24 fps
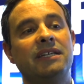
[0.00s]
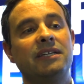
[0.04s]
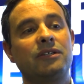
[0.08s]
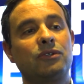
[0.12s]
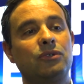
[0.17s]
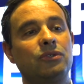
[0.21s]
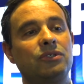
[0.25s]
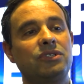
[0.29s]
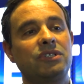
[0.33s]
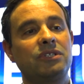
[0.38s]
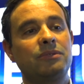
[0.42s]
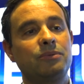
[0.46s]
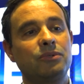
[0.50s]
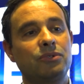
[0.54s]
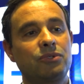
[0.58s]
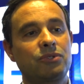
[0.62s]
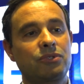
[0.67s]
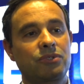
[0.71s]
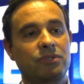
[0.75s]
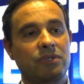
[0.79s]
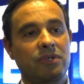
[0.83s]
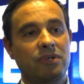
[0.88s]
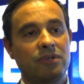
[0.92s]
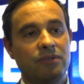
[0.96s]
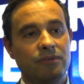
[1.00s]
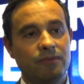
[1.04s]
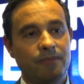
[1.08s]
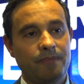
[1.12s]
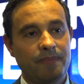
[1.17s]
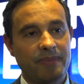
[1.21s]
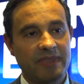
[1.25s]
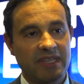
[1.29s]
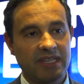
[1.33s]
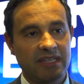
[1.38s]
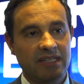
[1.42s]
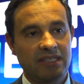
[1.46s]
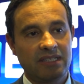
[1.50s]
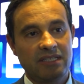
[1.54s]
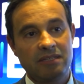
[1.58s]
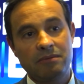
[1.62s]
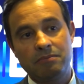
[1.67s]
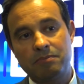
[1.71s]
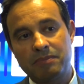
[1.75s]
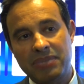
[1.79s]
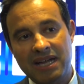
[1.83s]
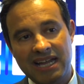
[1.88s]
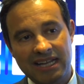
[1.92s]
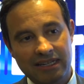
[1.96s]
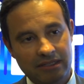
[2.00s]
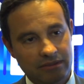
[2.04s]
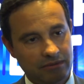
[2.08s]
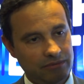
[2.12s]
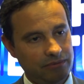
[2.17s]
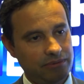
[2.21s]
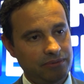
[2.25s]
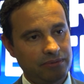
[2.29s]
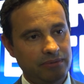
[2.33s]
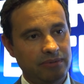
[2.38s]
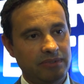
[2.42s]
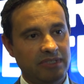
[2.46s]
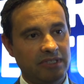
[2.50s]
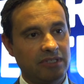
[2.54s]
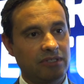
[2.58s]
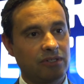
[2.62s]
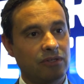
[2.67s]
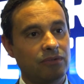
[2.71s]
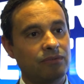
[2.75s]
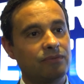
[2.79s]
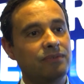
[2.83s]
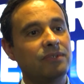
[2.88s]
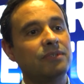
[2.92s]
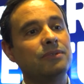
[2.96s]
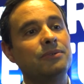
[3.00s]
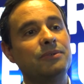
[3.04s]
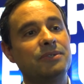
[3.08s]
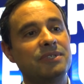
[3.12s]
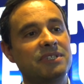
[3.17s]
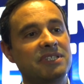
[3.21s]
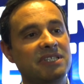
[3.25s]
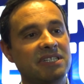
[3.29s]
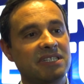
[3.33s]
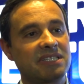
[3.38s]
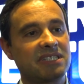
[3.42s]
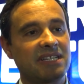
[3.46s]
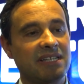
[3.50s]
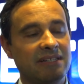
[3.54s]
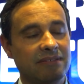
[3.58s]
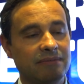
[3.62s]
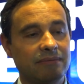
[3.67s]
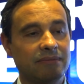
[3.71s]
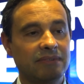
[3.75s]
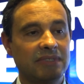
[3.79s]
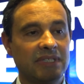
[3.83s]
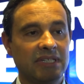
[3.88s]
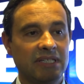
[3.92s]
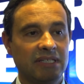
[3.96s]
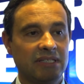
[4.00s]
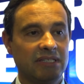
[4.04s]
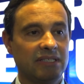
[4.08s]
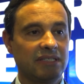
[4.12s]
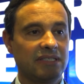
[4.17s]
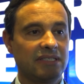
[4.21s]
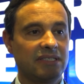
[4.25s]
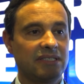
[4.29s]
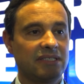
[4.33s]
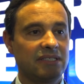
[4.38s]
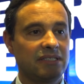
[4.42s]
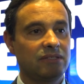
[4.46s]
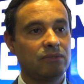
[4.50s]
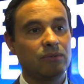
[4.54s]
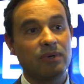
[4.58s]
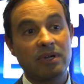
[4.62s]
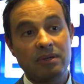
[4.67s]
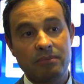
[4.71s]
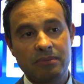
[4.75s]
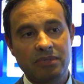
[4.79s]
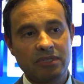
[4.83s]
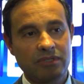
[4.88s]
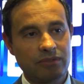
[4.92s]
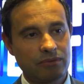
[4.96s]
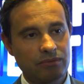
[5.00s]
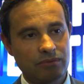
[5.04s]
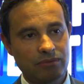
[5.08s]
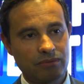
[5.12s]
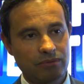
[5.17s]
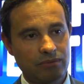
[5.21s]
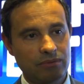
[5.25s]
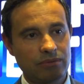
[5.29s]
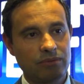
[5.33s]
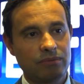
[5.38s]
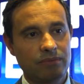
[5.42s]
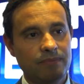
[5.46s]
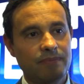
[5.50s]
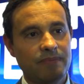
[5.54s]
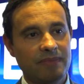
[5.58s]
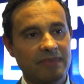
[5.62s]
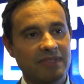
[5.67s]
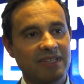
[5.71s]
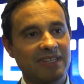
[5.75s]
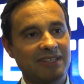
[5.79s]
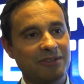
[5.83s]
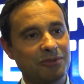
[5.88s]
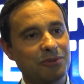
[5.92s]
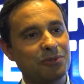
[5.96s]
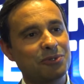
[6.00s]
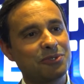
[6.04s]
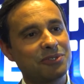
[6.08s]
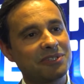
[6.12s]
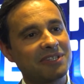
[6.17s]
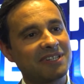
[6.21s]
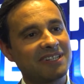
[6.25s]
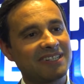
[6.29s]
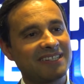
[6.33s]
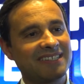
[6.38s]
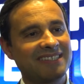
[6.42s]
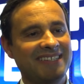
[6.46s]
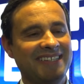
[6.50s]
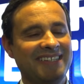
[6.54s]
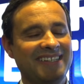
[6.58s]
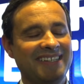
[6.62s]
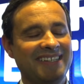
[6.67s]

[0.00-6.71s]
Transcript: contributos com impacto e com valorização no âmbito do, da indústria